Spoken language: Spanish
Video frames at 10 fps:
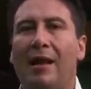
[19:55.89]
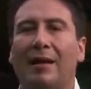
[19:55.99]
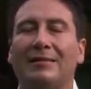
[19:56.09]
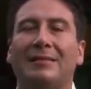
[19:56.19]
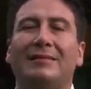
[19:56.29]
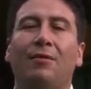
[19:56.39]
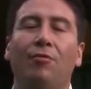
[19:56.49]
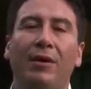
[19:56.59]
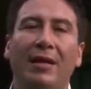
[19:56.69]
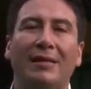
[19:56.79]
La raza
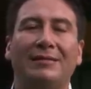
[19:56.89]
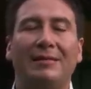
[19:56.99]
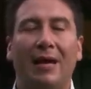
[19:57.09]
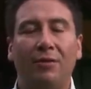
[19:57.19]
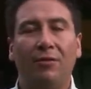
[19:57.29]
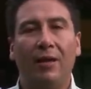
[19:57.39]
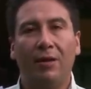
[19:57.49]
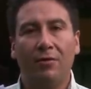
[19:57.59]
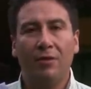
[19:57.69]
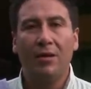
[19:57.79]
cebuina sardo
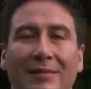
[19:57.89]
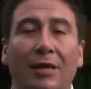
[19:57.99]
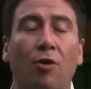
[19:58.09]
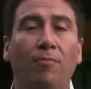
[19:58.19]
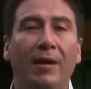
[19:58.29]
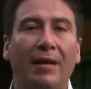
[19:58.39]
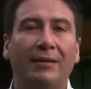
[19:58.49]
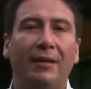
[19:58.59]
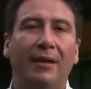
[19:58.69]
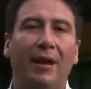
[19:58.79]
negro se
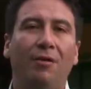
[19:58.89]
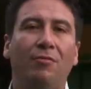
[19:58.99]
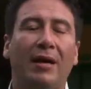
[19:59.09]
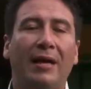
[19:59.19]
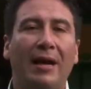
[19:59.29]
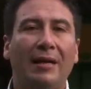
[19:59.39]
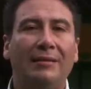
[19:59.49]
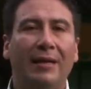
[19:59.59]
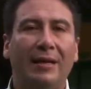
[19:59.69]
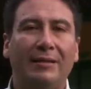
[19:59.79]
convierten en una gran
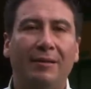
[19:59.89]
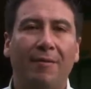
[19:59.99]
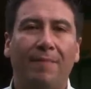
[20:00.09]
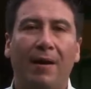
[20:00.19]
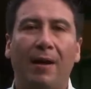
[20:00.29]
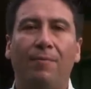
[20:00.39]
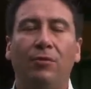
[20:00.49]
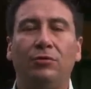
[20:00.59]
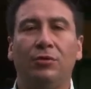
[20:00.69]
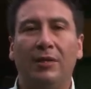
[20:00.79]
alternativa para la
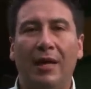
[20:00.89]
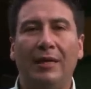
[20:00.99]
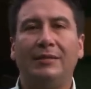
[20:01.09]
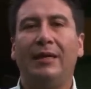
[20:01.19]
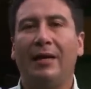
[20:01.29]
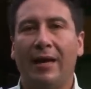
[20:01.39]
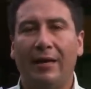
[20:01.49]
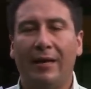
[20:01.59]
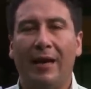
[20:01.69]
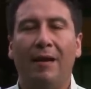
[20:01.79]
producción de leche y
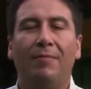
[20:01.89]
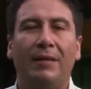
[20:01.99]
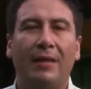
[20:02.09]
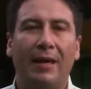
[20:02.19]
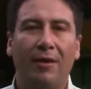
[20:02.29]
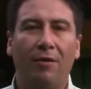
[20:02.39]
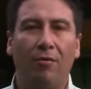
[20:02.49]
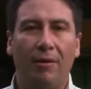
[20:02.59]
carne, el verdadero